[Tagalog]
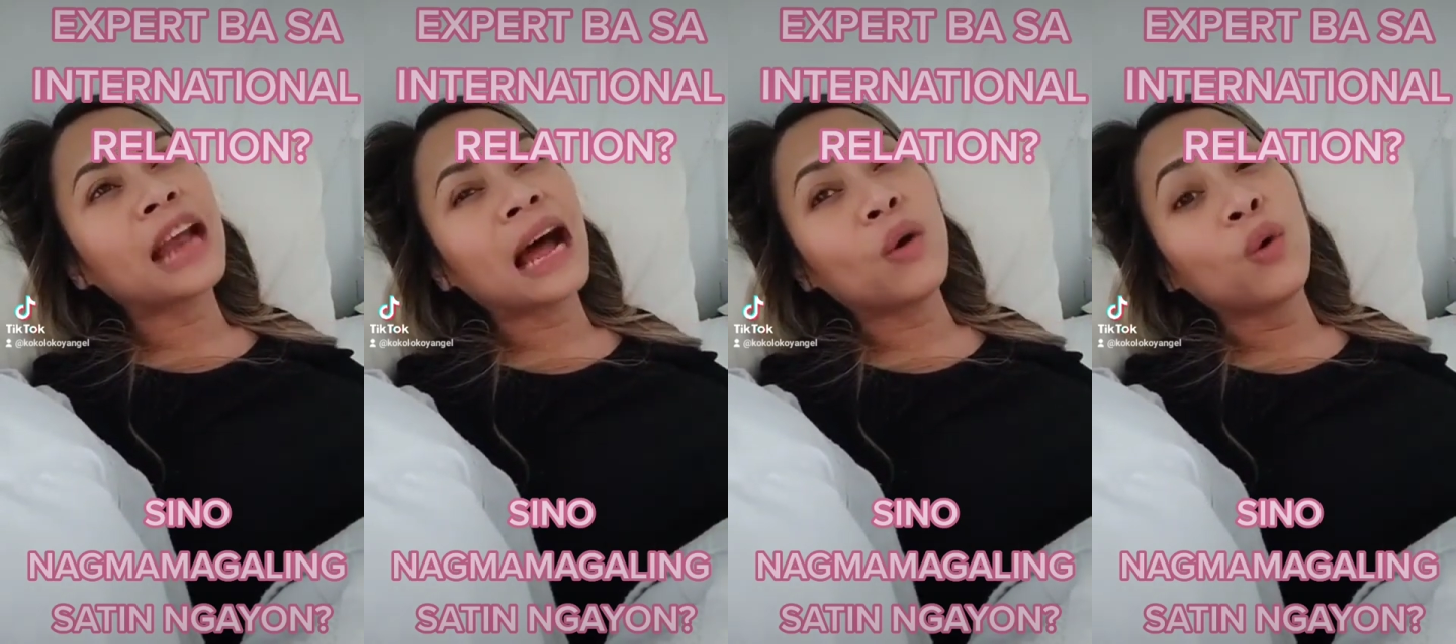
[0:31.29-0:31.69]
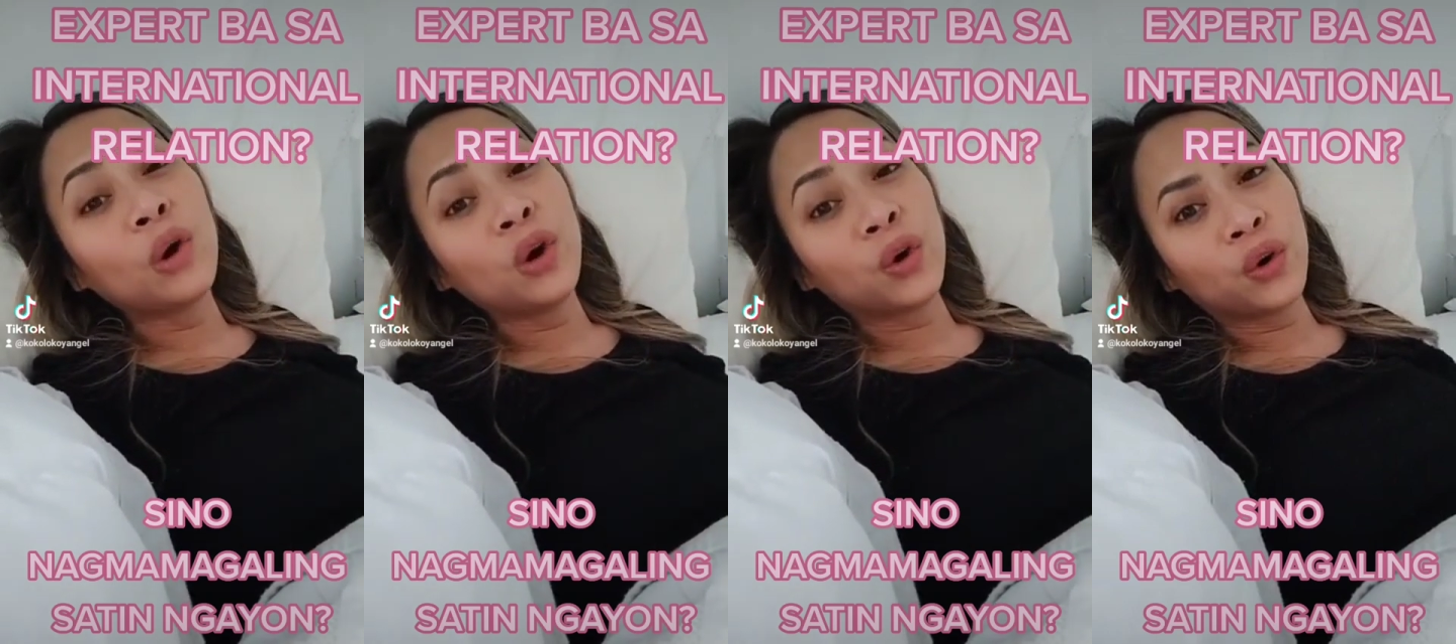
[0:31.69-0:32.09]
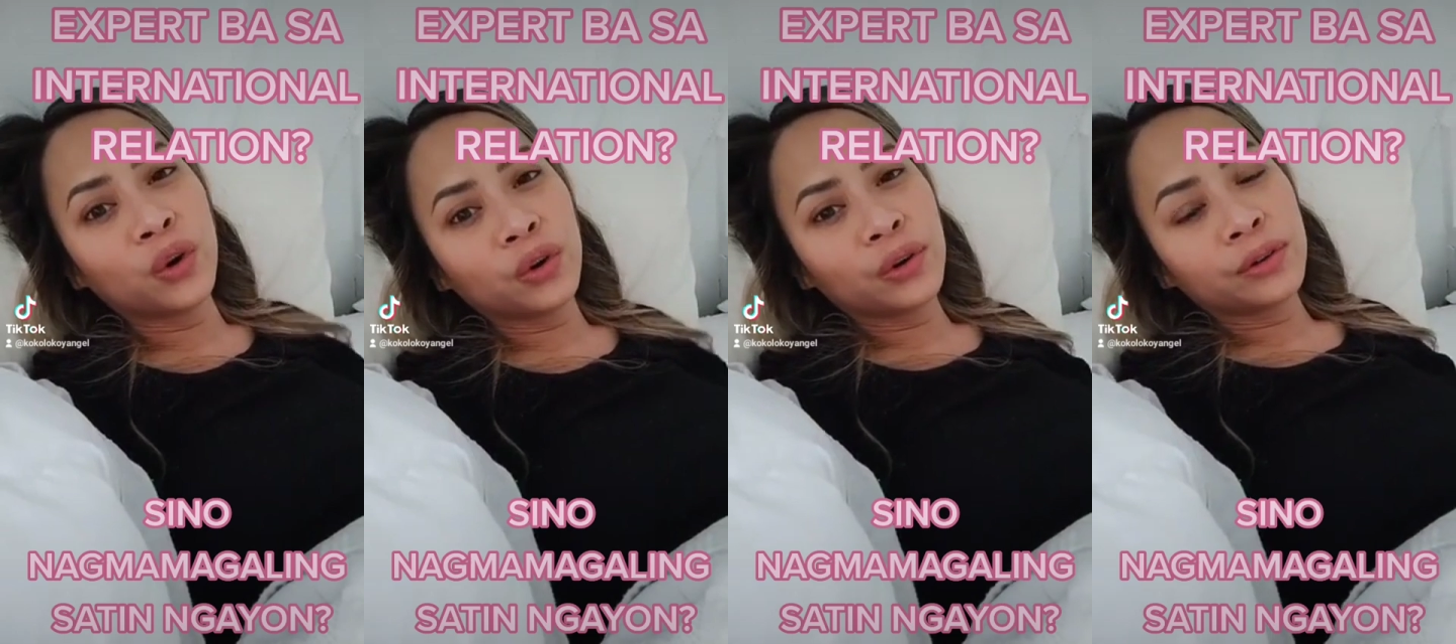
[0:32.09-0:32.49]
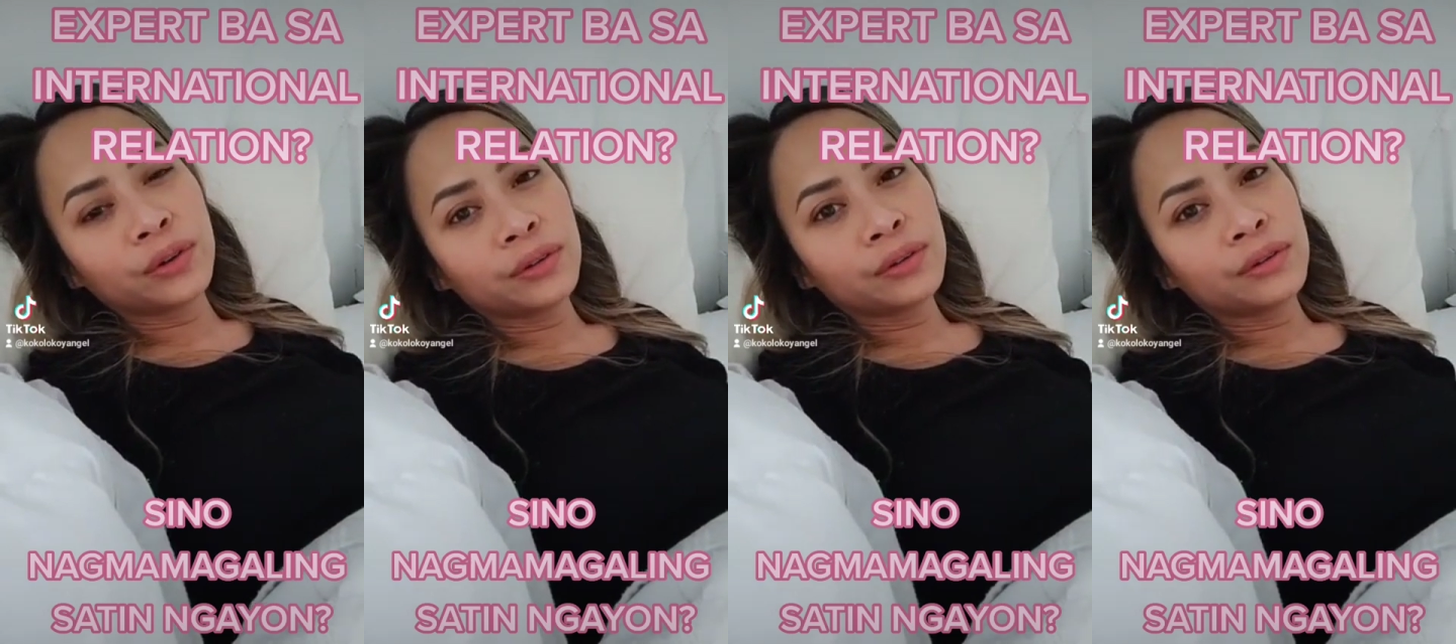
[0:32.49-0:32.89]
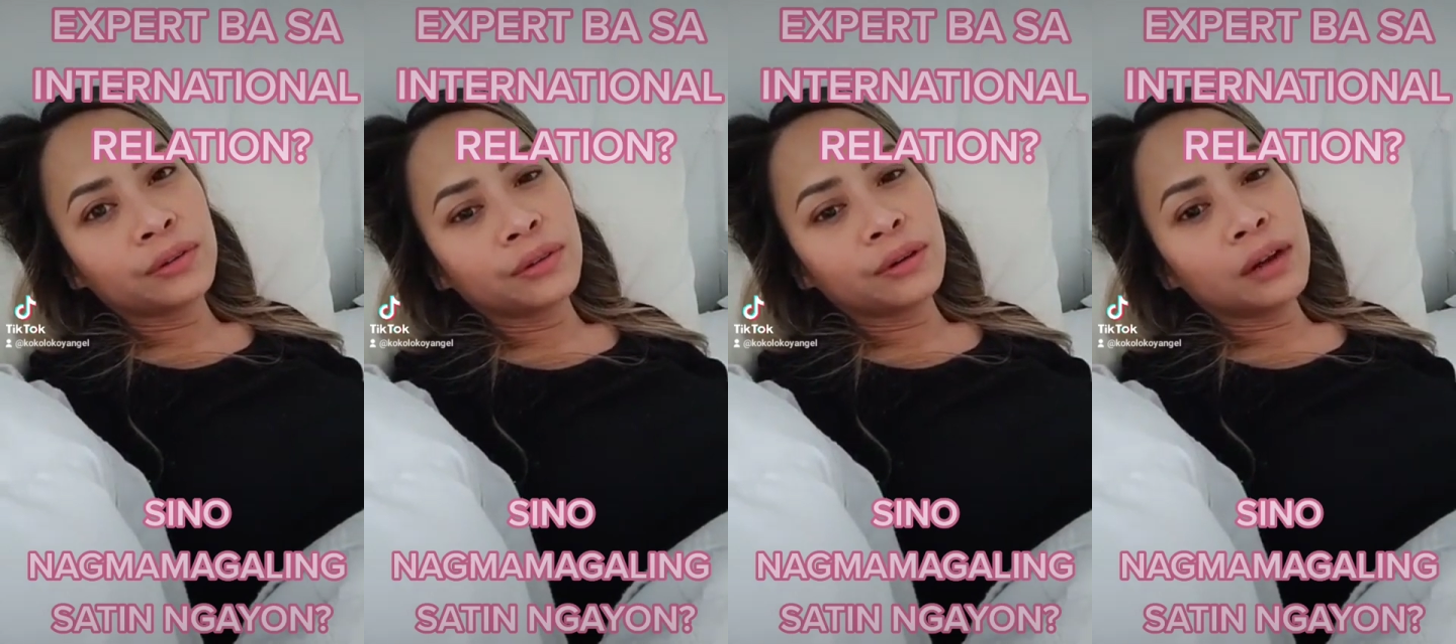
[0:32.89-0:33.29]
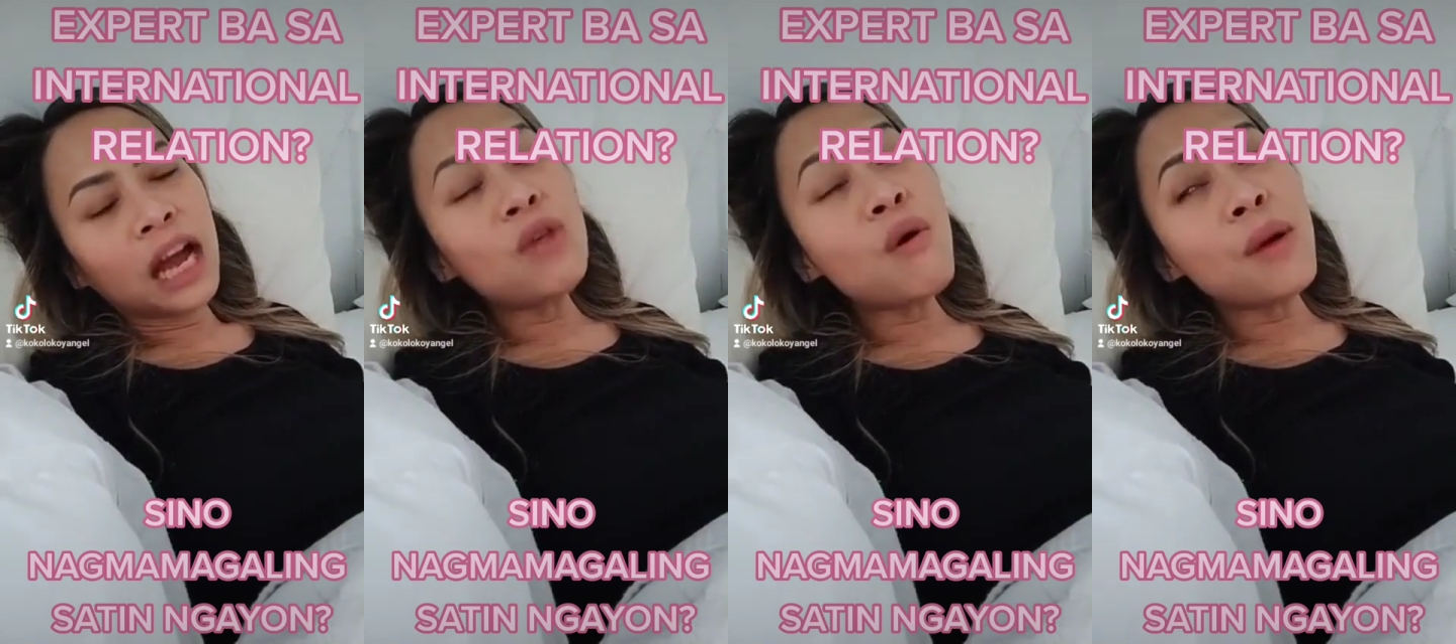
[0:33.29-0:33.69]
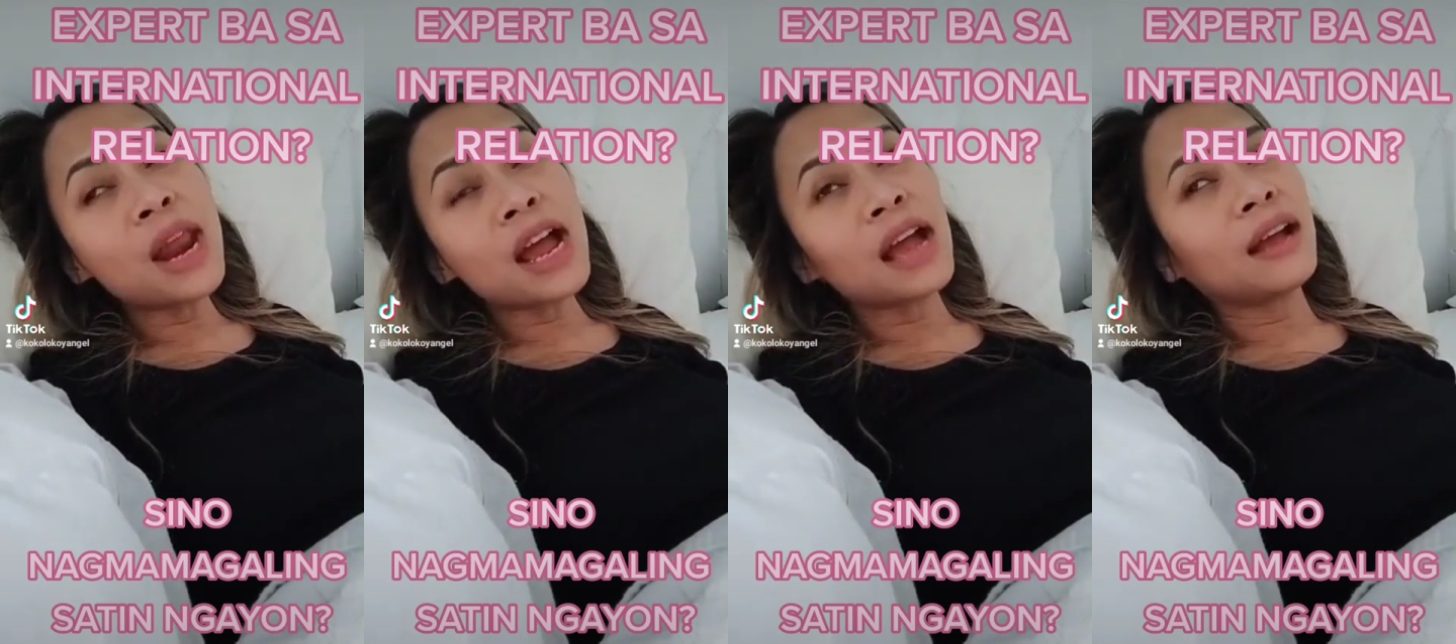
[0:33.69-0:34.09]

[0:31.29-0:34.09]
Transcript: Raulo, alam mo ba nang,